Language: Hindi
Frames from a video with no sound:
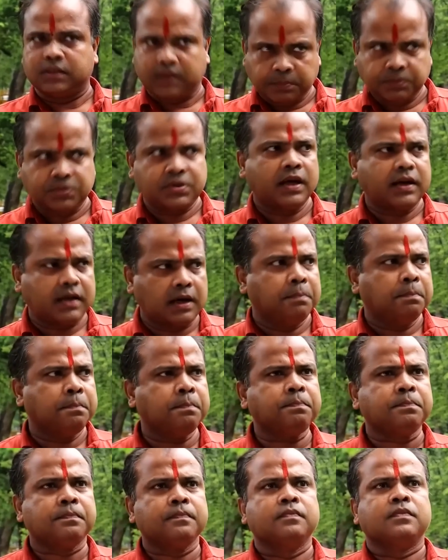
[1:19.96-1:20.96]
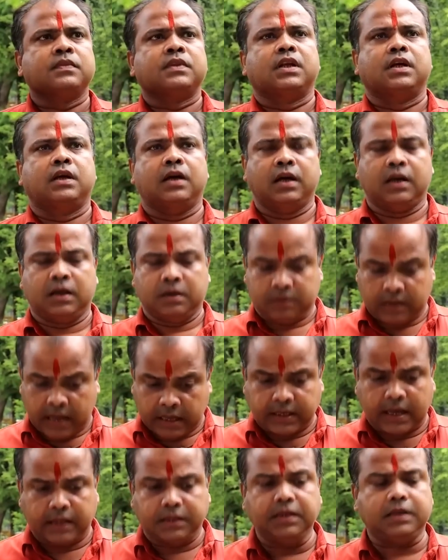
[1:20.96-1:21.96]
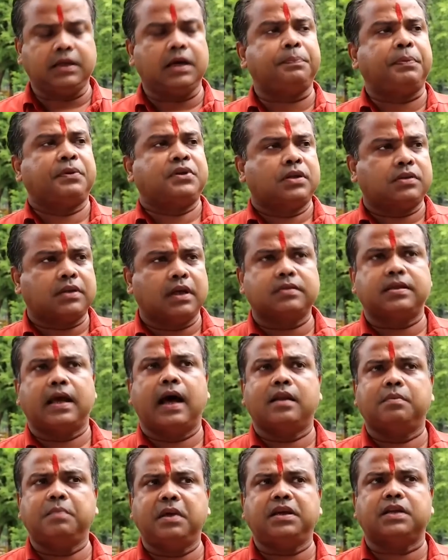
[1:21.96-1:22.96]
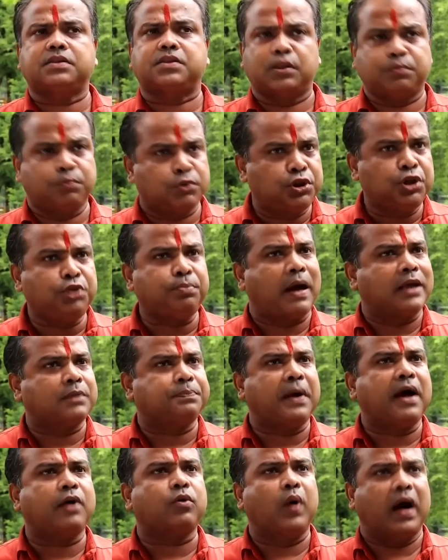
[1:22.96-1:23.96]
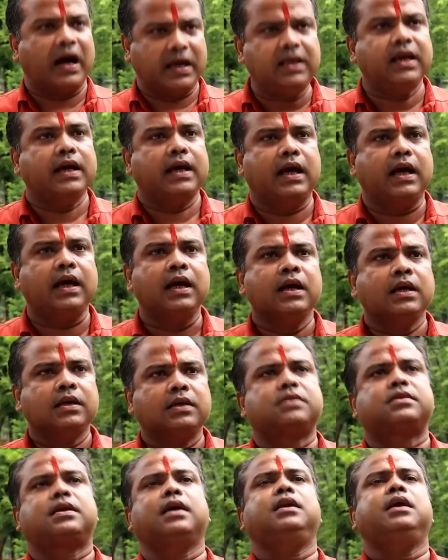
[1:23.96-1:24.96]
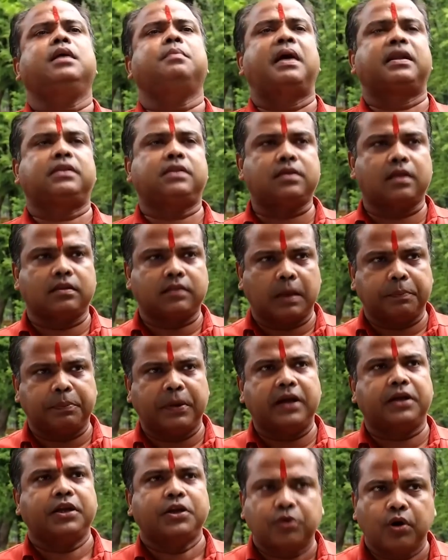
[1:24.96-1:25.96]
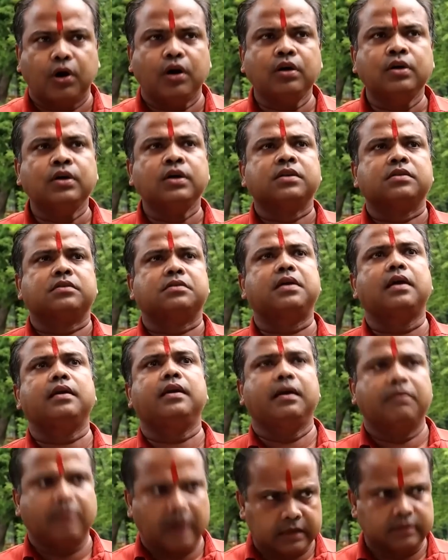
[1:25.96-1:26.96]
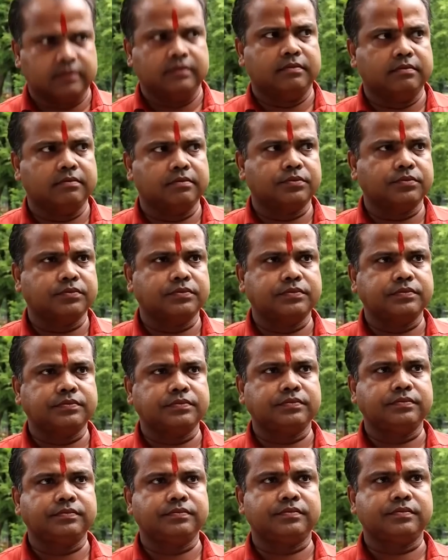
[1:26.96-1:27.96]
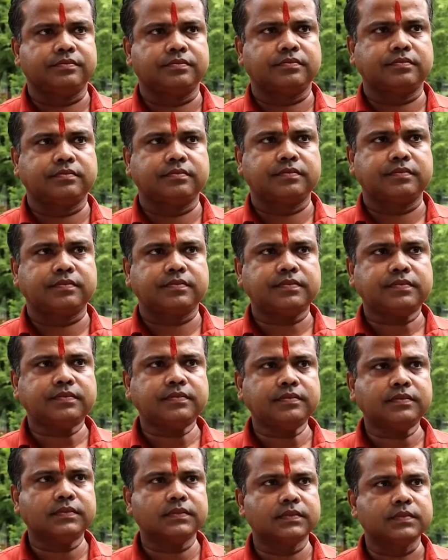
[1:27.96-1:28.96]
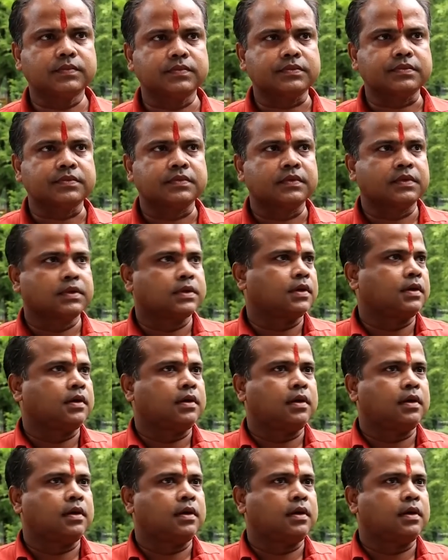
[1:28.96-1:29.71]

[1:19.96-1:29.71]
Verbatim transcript: कम से कम आज़ादी के पचहत्तर साल में ये सद्बुद्धि भाजपा को आई है इसके लिए भारतीय जनता पार्टी को धन्यवाद खुशियाँ मनाइए उनके साथ